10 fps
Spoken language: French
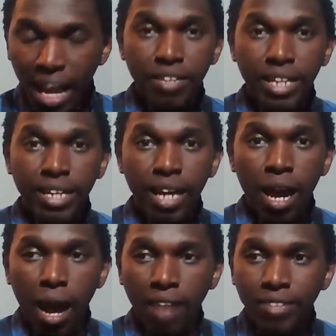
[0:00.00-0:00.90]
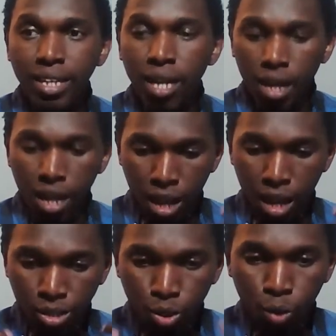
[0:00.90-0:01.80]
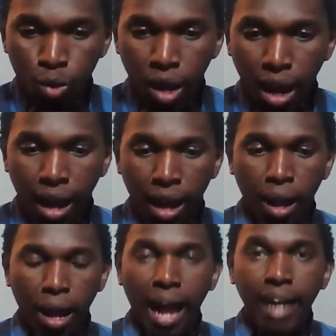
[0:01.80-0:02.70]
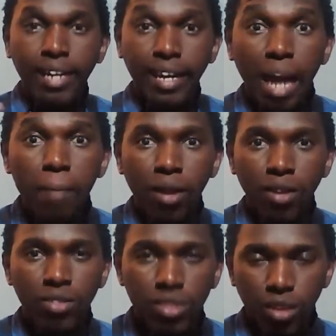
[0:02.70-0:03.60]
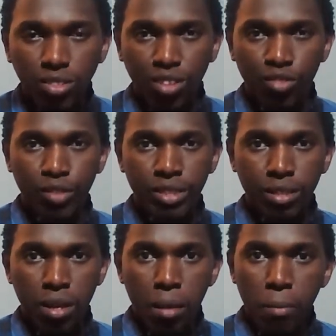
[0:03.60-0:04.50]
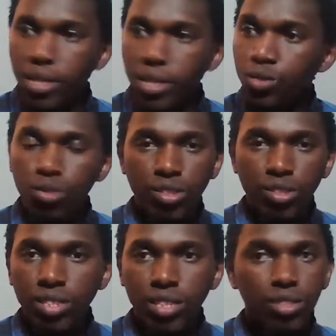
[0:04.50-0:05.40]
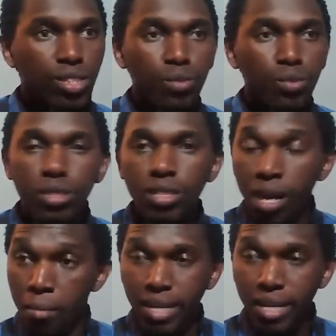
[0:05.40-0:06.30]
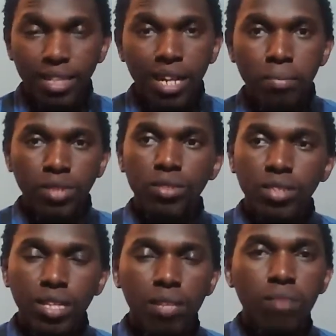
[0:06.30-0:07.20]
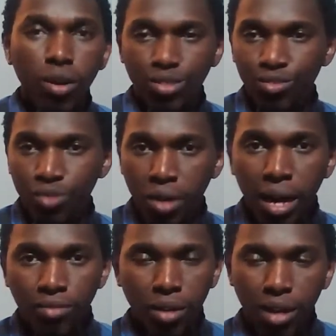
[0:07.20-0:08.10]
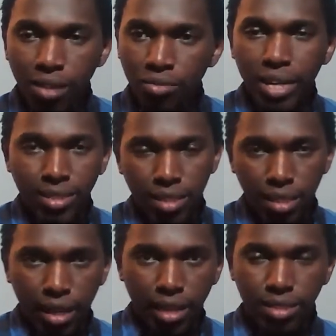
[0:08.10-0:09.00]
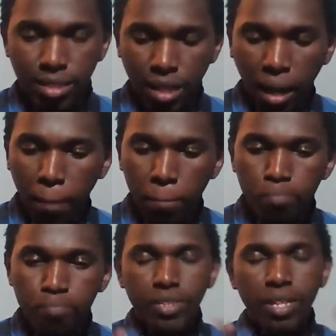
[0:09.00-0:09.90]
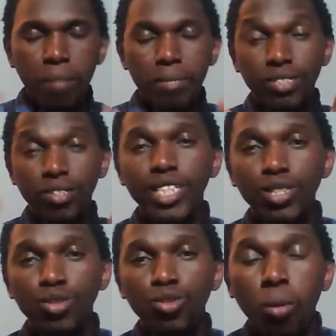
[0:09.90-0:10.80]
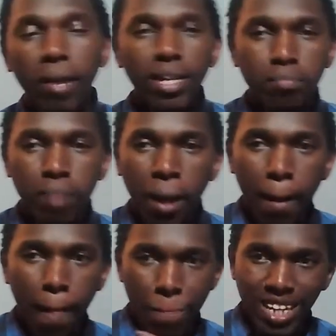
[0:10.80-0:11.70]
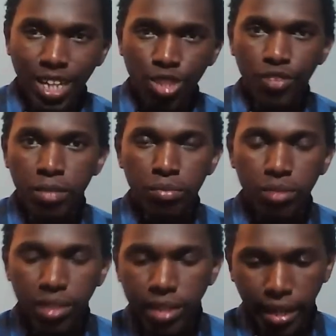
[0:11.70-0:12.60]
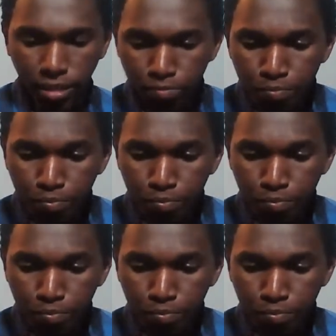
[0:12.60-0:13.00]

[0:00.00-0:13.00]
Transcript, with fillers: avec un, avec un, ton agréable à entendre en fait. On a toujours tendance à te dire oui, mais il y a telle personne qui est morte, voilà, voilà, voilà, etc., etc. Mais ce que les gens ne comprennent pas, et là je vais être plus clair,